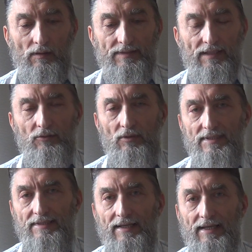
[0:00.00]
С одной
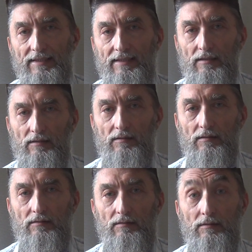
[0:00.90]
стороны,
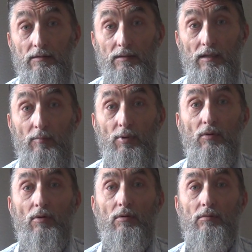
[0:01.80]

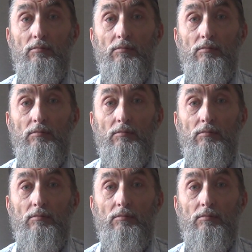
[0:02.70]
добро,